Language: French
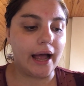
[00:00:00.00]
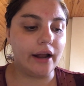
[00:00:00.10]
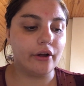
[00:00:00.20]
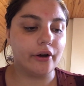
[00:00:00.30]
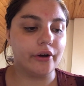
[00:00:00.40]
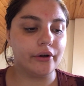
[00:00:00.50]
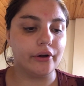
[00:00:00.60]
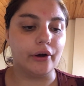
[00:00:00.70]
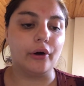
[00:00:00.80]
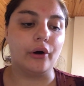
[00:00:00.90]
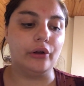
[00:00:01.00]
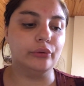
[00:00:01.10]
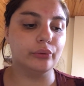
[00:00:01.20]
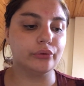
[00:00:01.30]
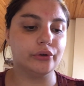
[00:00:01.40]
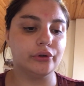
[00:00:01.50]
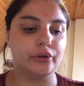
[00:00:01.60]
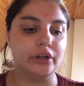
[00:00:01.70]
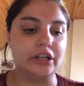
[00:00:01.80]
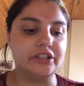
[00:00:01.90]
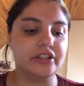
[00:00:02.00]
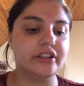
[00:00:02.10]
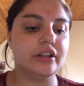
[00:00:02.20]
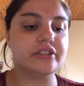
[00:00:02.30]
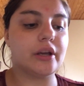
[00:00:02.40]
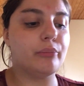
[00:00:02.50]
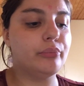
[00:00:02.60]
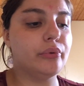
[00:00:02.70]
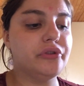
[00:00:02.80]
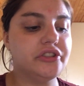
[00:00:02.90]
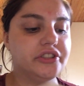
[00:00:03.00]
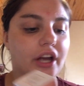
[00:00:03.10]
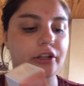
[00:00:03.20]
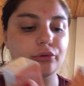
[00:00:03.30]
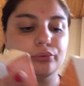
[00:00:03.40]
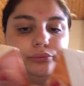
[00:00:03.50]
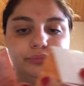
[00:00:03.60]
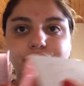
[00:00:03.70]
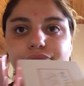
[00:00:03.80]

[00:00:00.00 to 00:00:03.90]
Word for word: Alors, euh, donc c'était dans un petit carton.